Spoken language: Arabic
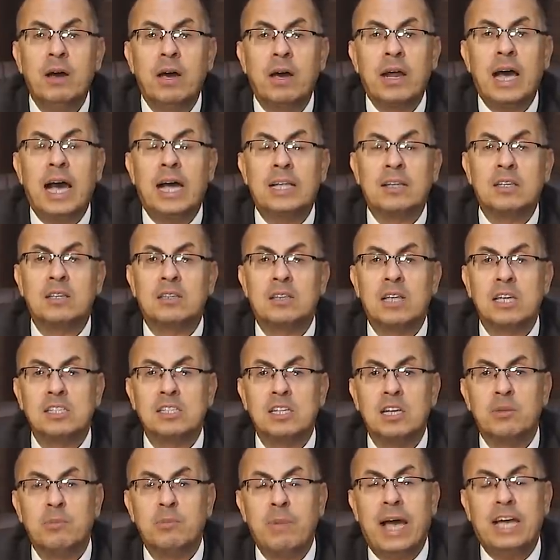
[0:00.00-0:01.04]
راحت
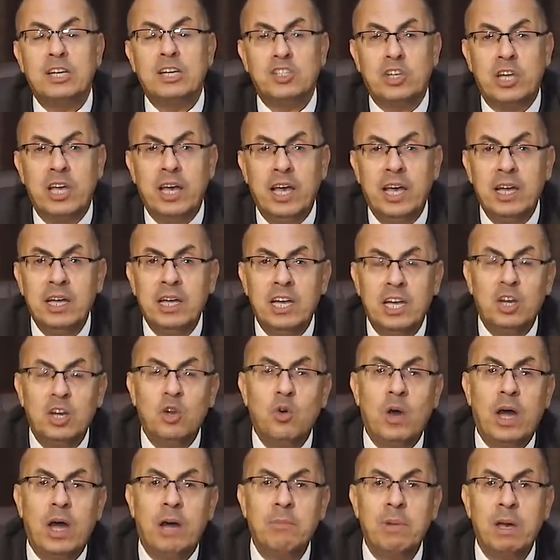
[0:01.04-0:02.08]
اتصلت بعشاها اللي
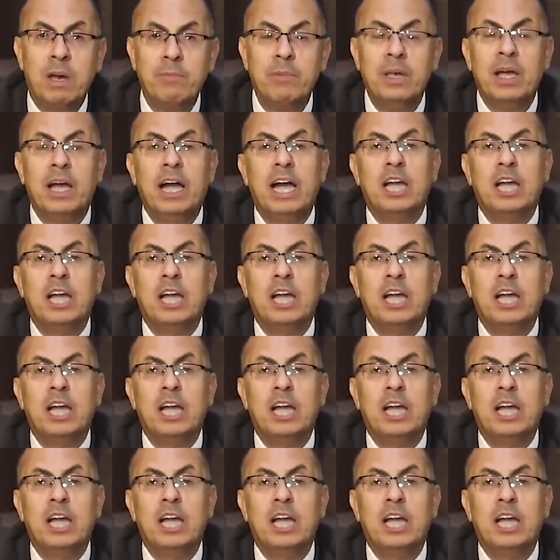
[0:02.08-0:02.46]
هو همام